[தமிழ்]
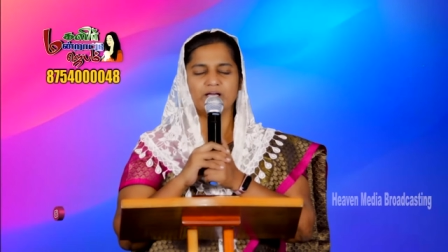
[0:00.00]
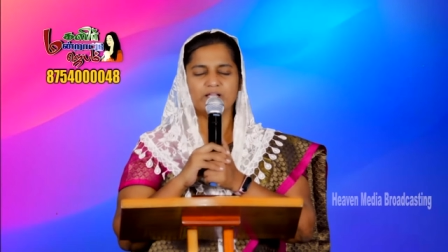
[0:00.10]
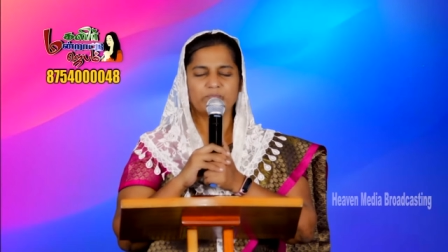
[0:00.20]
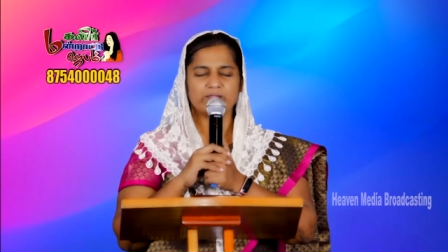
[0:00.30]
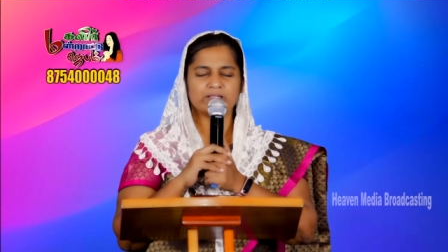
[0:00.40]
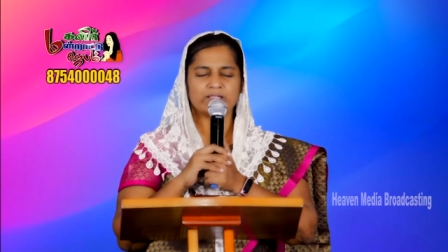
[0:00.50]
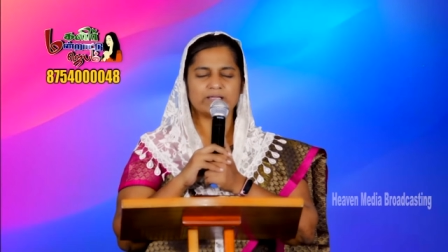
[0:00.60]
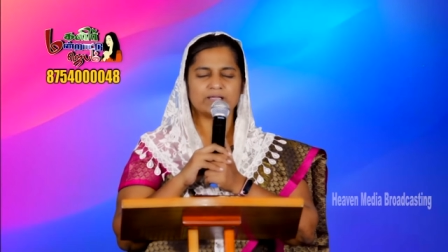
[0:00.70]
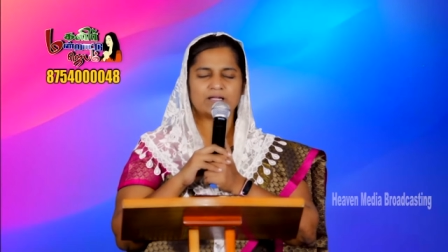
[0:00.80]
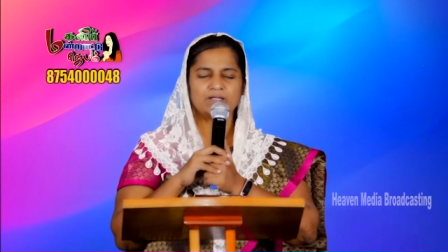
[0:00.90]
அருமையான
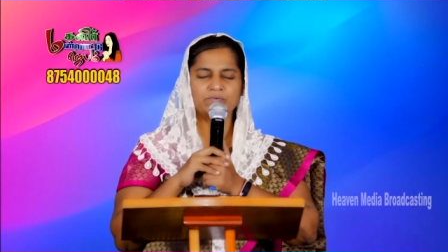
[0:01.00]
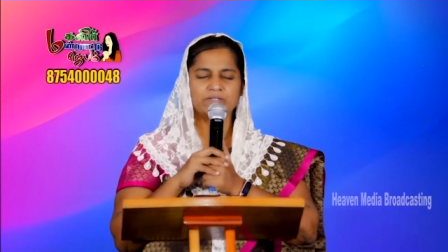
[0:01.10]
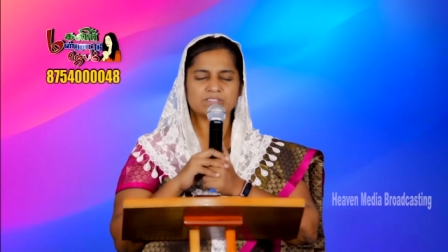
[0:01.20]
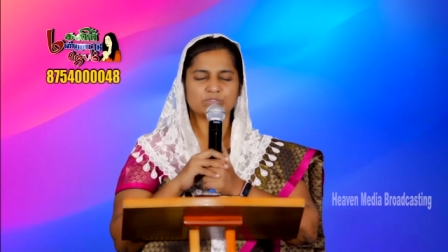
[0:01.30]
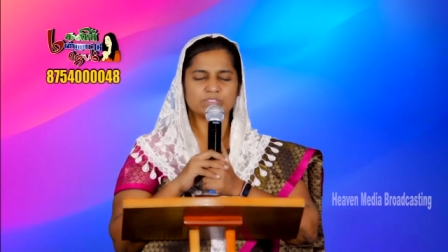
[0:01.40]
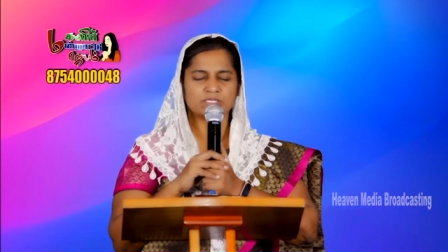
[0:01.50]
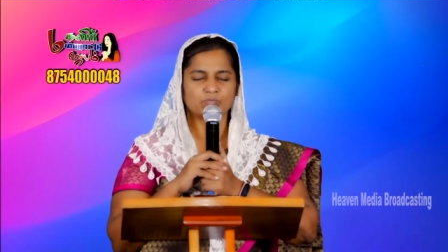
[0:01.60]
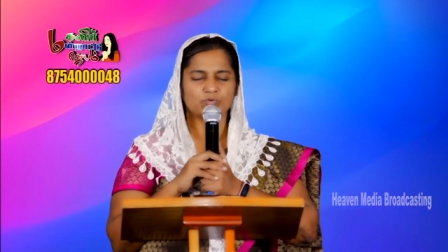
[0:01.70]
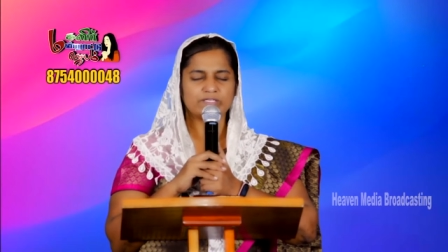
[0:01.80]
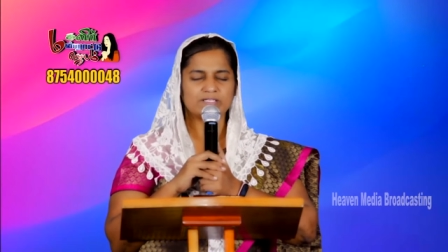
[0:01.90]
ஆண்டவரே
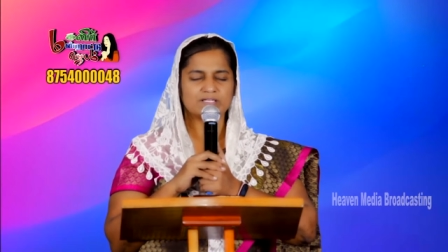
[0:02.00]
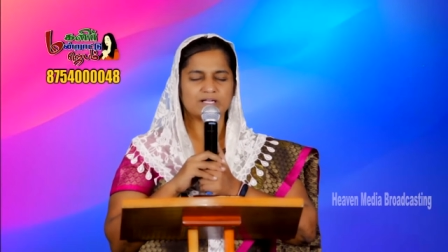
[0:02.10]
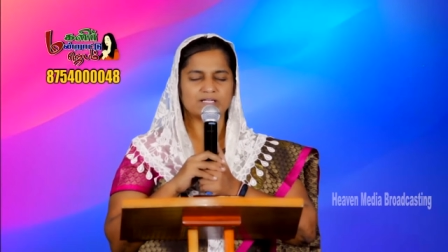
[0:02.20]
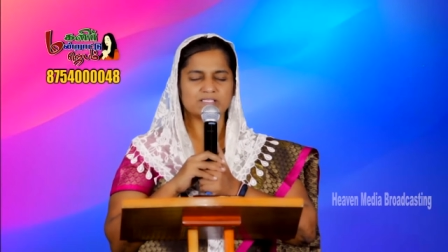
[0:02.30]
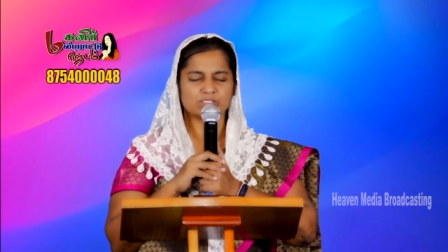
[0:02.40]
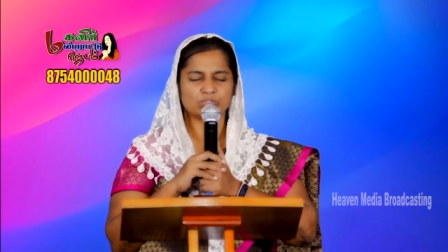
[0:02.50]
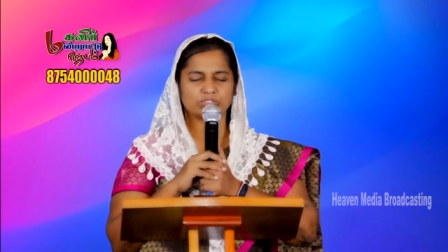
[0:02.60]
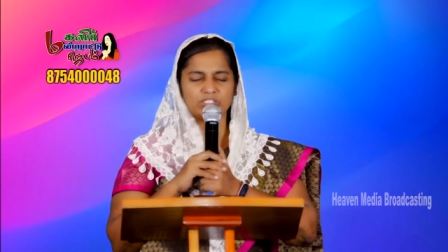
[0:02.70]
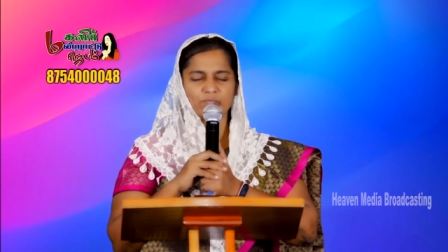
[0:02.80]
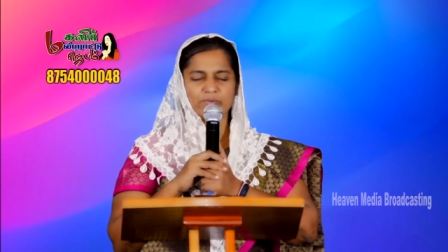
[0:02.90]
ஸ்தோத்திரம் ஊழியருக்காக
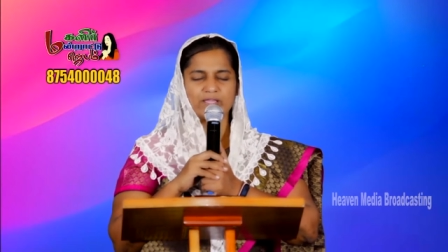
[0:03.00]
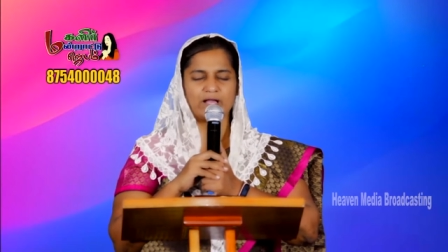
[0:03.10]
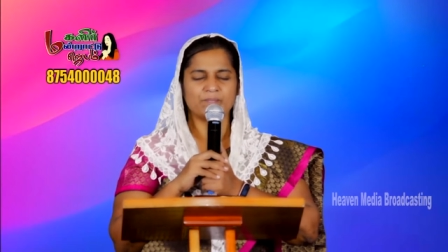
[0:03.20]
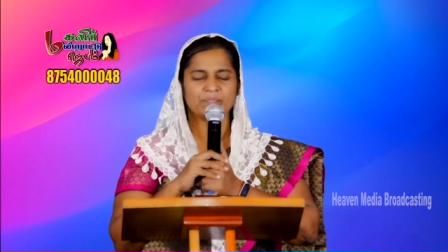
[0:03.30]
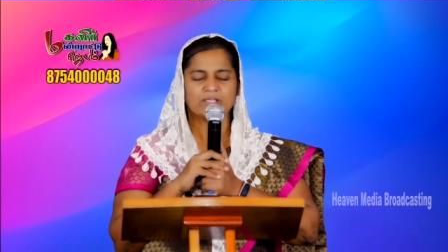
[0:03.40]
ஸ்தோத்திரம் ஐயா